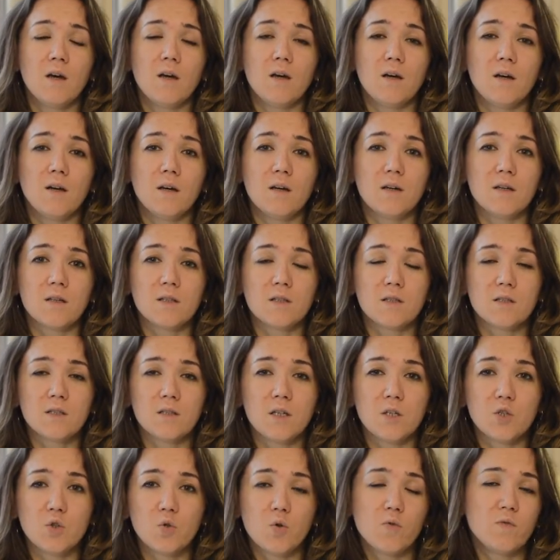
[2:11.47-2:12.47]
а,
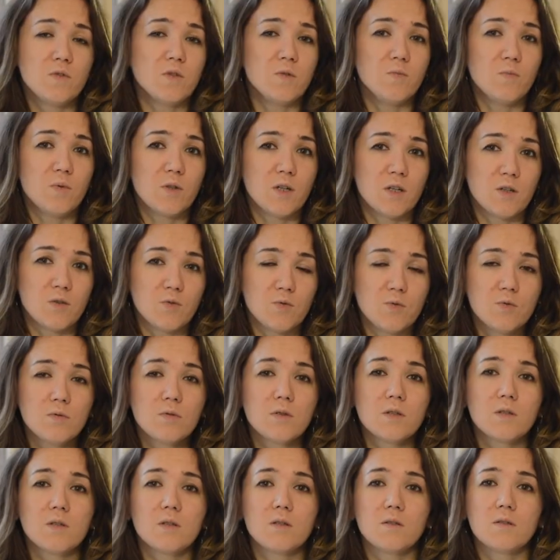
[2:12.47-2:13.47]
скачков
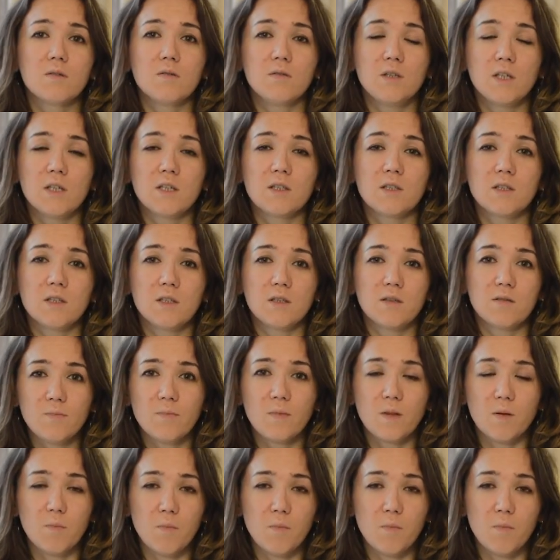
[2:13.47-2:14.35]
температуры некоторые